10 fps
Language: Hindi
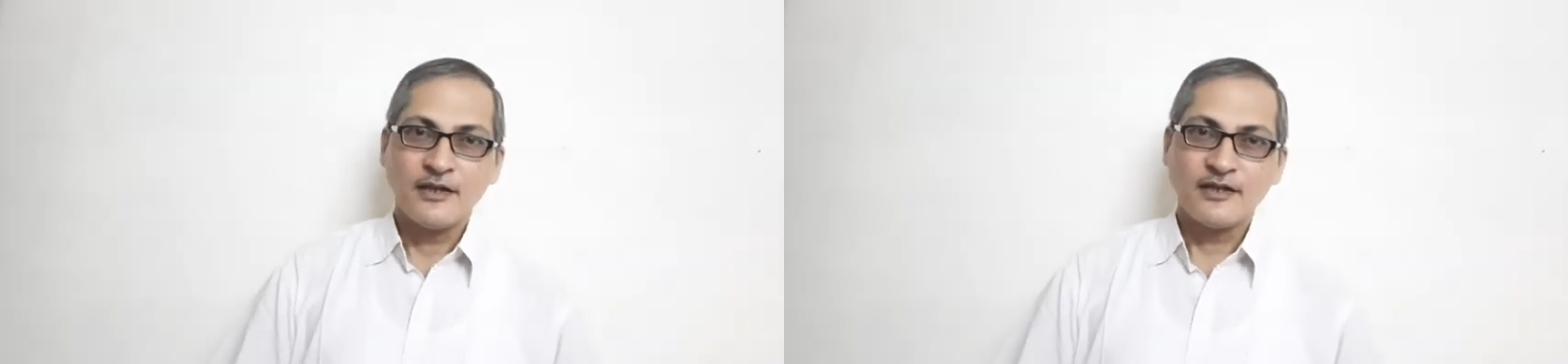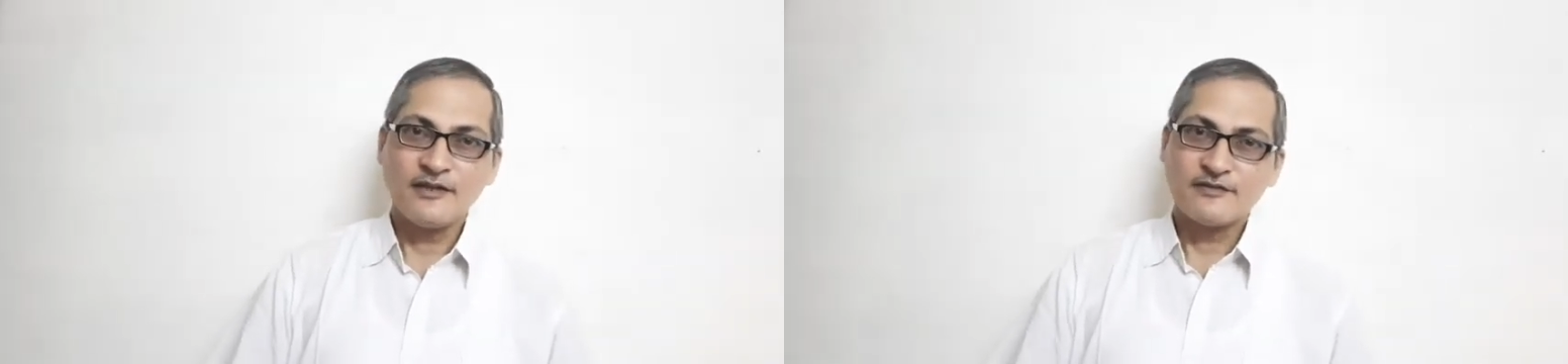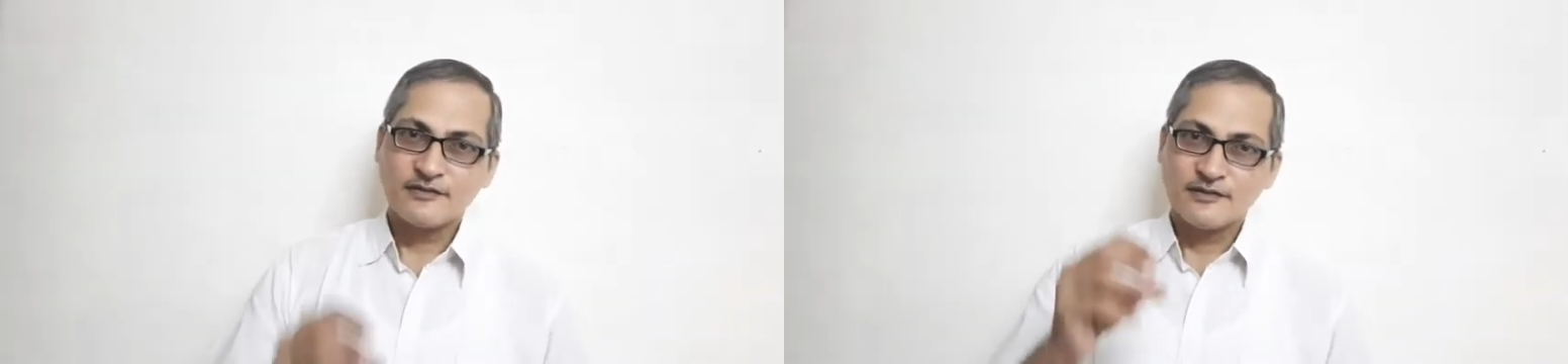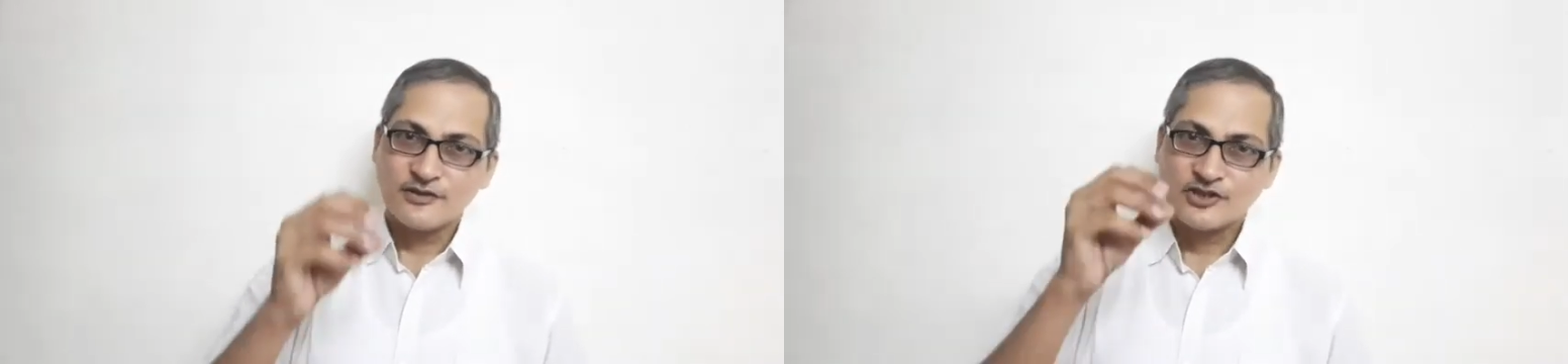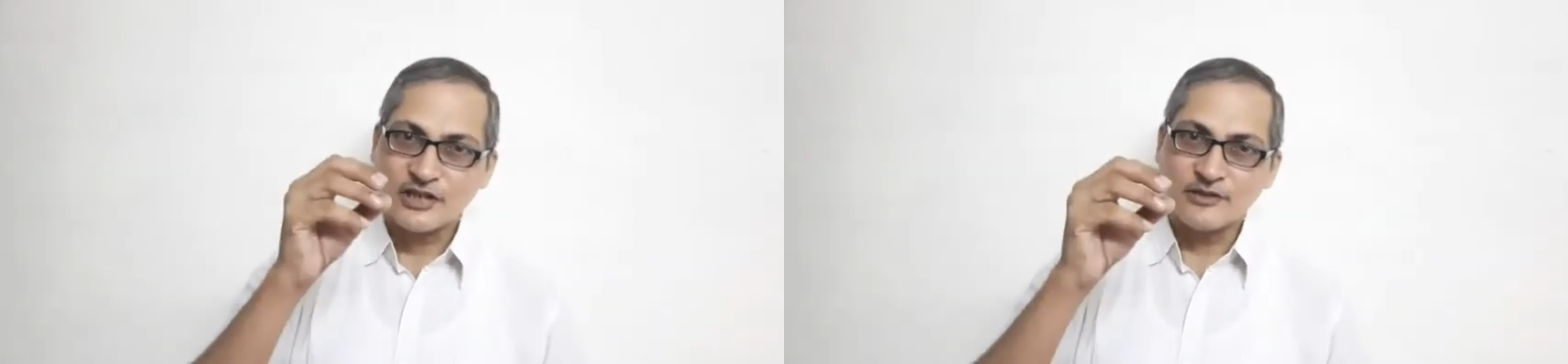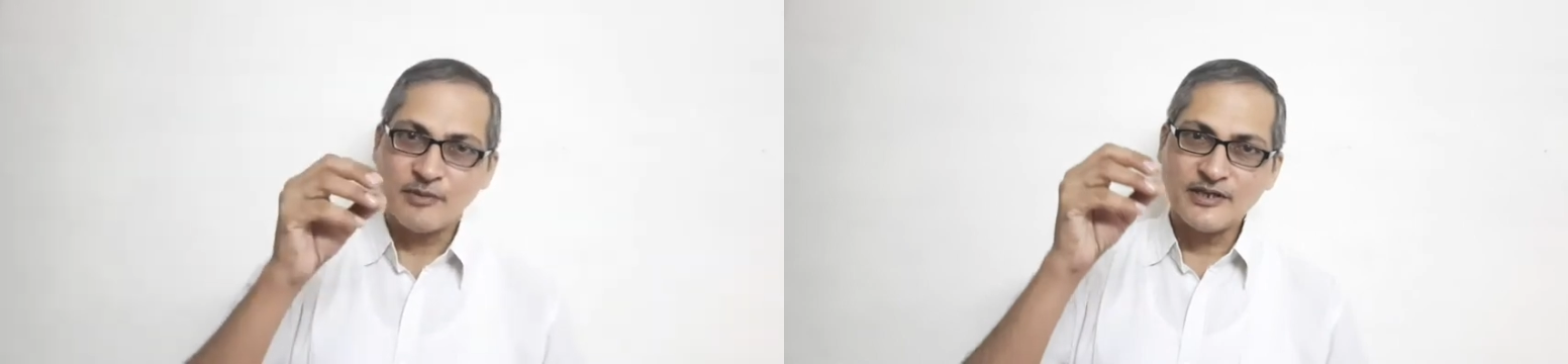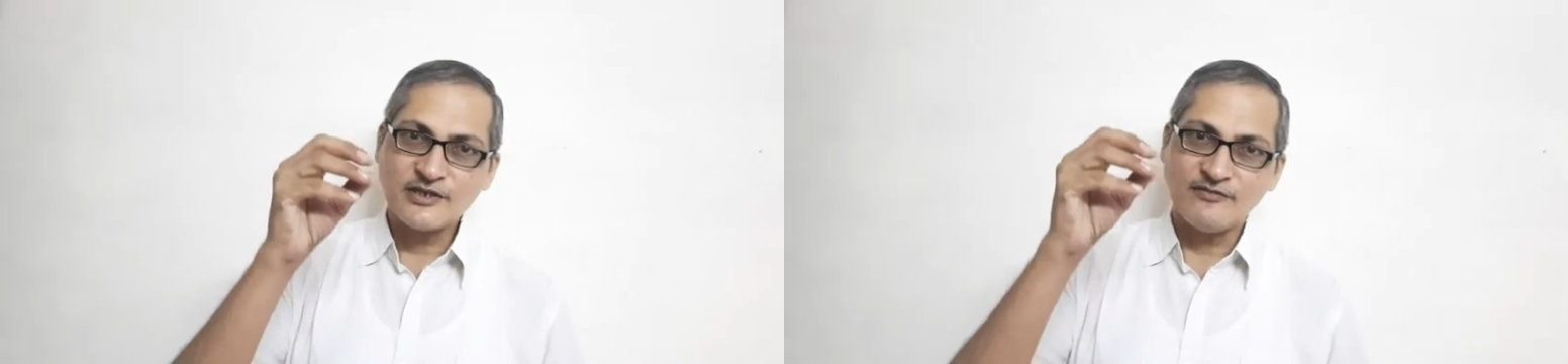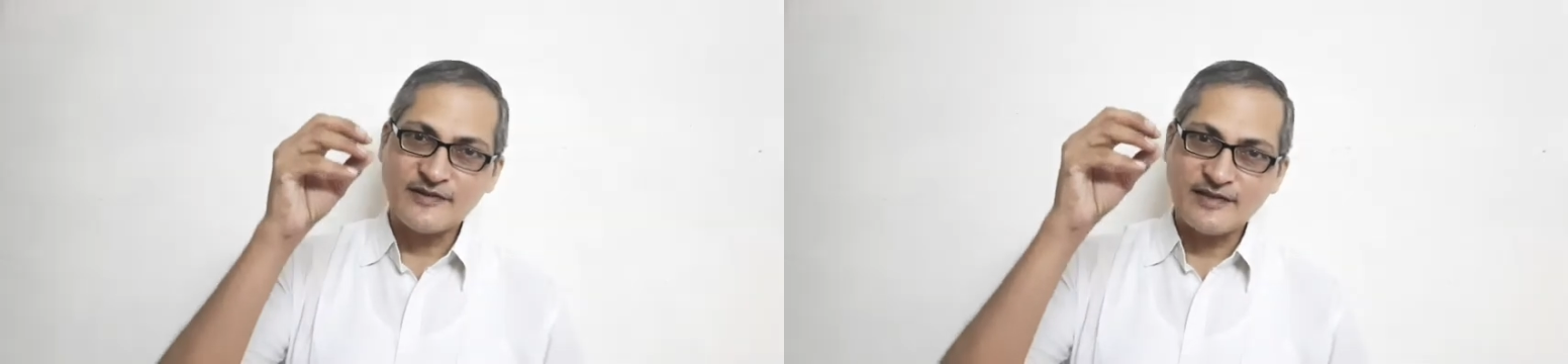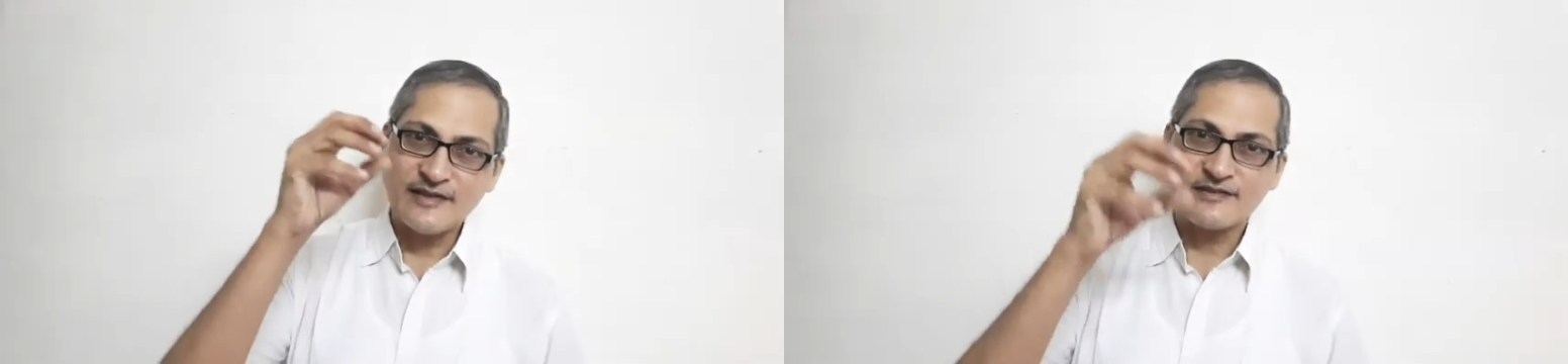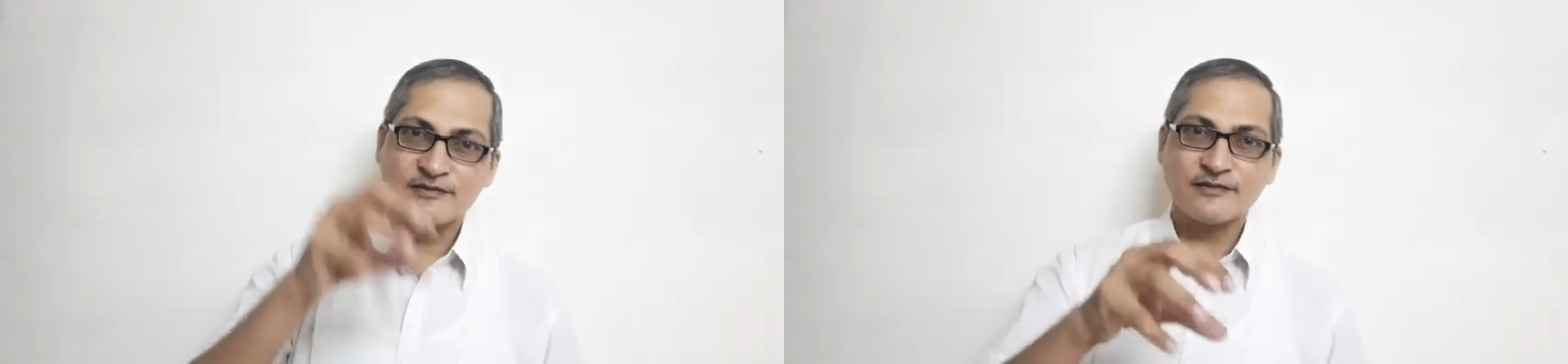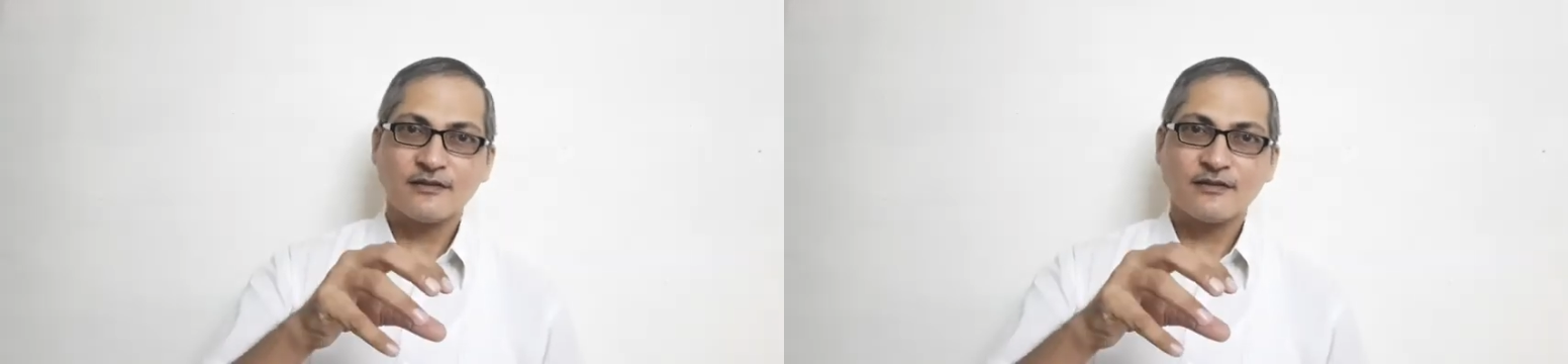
कि चंद्रमा जब विशेष